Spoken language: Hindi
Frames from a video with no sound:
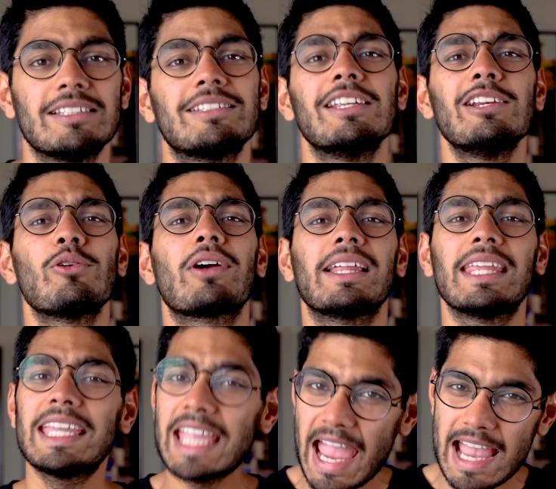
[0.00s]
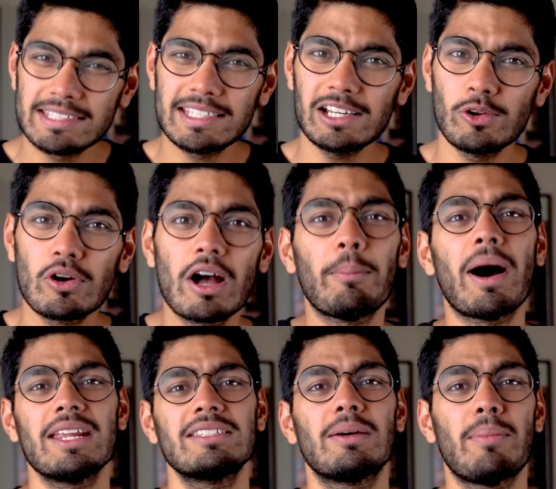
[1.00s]
इसलिए लोग कहते हैं कि ऐसे लोग
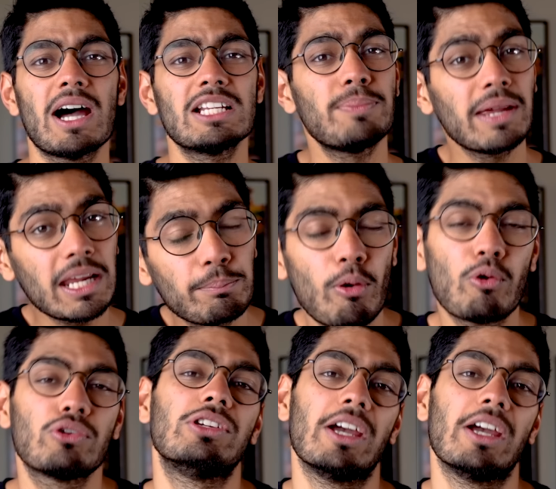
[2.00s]
हमारे समाज पर एक बोझ